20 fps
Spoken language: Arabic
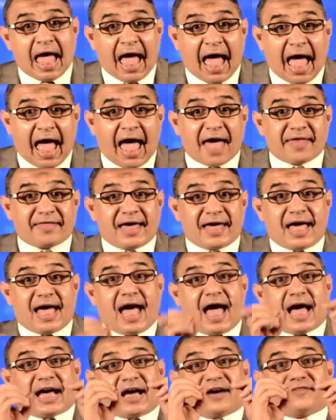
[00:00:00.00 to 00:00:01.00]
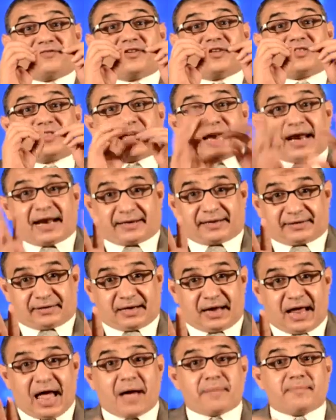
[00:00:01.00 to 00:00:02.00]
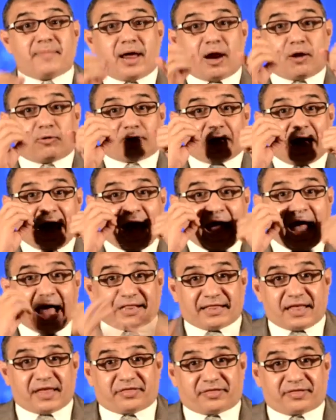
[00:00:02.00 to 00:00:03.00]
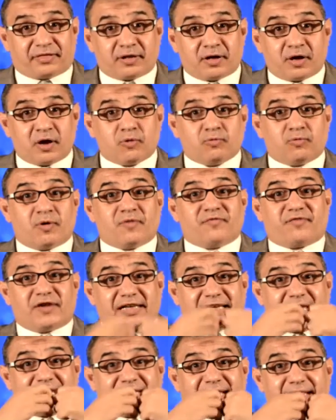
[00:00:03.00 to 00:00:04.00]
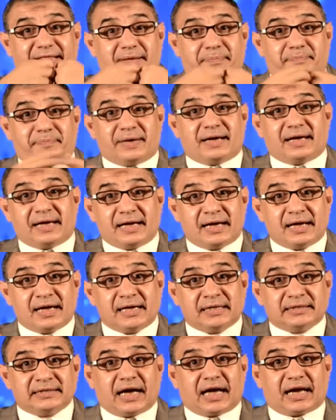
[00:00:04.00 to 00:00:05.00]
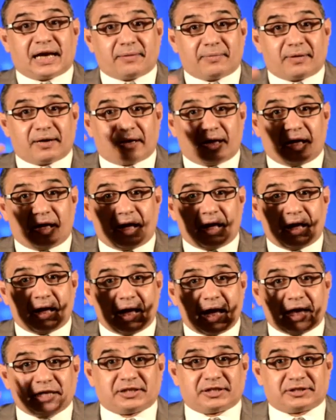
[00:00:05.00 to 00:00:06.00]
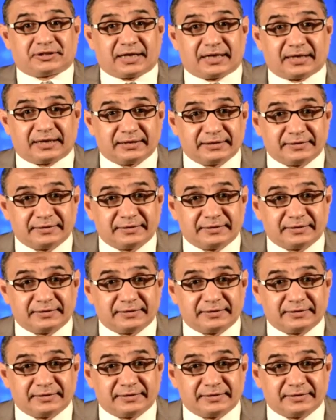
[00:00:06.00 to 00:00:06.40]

هذا أخف الضرر أما لو قع حادث وانفجرت الدبة يعلم الله ايش يحصل